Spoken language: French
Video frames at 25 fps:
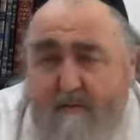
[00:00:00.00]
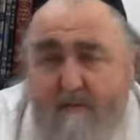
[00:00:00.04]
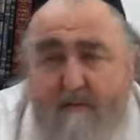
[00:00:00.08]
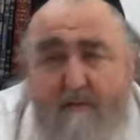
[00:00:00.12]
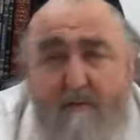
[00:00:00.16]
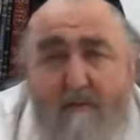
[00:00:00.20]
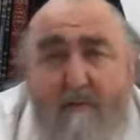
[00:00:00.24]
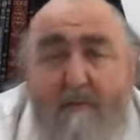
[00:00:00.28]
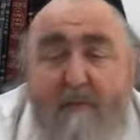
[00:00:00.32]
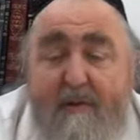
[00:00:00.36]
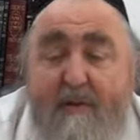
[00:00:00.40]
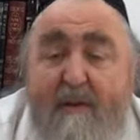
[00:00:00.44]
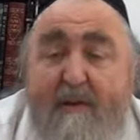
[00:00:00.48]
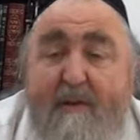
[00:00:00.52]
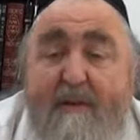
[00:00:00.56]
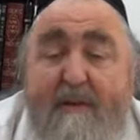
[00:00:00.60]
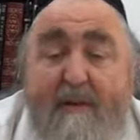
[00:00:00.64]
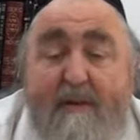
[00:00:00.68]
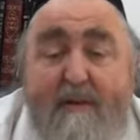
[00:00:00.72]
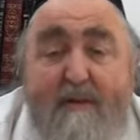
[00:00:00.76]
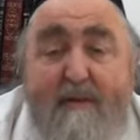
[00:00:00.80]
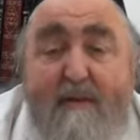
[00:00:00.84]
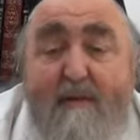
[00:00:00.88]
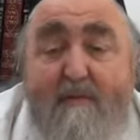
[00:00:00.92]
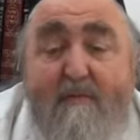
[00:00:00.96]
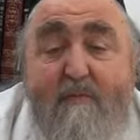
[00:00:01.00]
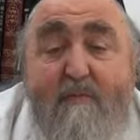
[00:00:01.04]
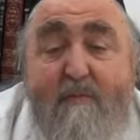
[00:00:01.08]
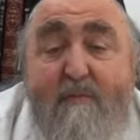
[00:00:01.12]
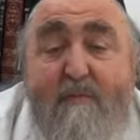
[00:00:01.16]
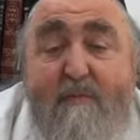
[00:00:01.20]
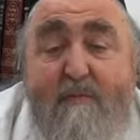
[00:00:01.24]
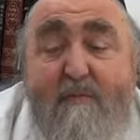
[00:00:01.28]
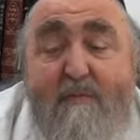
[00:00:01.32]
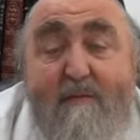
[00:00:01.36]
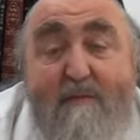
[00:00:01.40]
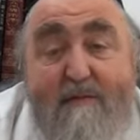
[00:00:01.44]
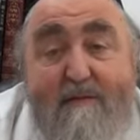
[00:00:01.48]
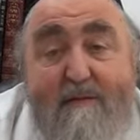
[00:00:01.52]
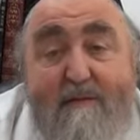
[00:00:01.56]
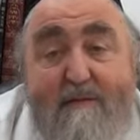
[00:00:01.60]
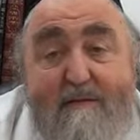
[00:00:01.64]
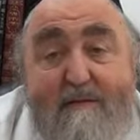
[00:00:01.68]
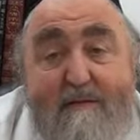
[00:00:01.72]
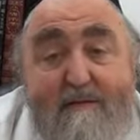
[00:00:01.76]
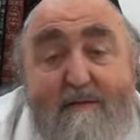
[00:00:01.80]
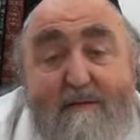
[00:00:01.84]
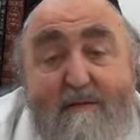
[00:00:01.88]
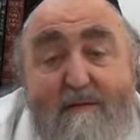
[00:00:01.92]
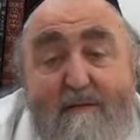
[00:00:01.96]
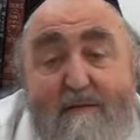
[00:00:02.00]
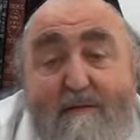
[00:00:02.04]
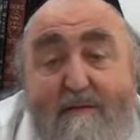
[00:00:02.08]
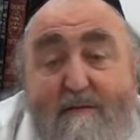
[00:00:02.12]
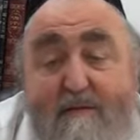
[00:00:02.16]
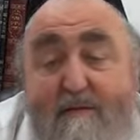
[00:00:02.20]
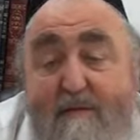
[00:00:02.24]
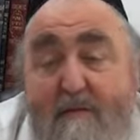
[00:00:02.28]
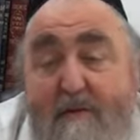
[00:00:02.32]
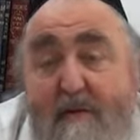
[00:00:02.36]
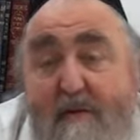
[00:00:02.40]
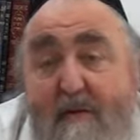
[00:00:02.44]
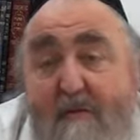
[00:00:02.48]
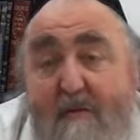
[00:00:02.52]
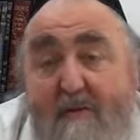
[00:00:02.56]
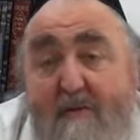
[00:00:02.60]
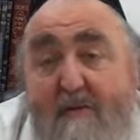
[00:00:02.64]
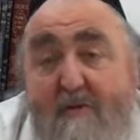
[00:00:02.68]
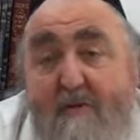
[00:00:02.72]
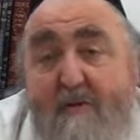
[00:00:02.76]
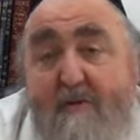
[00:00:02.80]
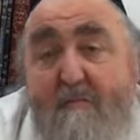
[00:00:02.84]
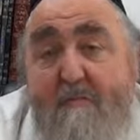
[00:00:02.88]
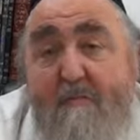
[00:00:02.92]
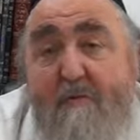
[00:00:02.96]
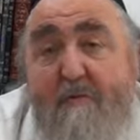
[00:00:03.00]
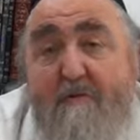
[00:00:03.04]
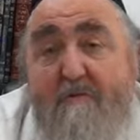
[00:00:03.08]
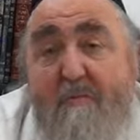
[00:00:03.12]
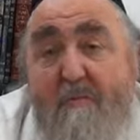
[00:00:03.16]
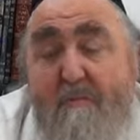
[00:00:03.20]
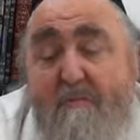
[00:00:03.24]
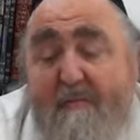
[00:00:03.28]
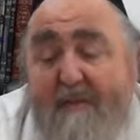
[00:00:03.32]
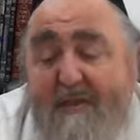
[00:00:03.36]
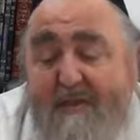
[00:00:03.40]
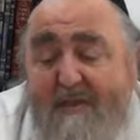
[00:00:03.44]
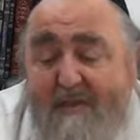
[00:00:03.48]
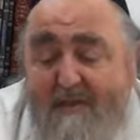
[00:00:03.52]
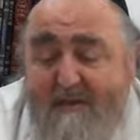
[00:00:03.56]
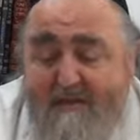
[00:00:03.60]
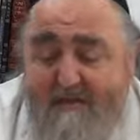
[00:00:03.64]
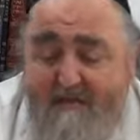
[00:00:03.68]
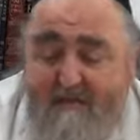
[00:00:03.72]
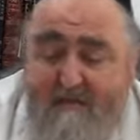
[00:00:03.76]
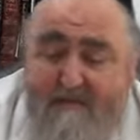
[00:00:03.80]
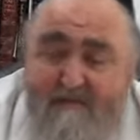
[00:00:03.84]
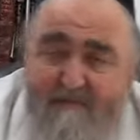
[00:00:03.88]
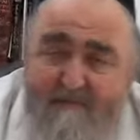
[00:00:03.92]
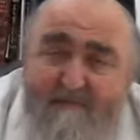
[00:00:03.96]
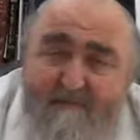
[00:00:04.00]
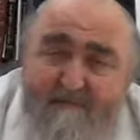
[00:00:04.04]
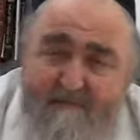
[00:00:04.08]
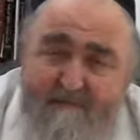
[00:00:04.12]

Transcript: Je vais prendre un exemple auquel les gens ne se posent même pas de questions.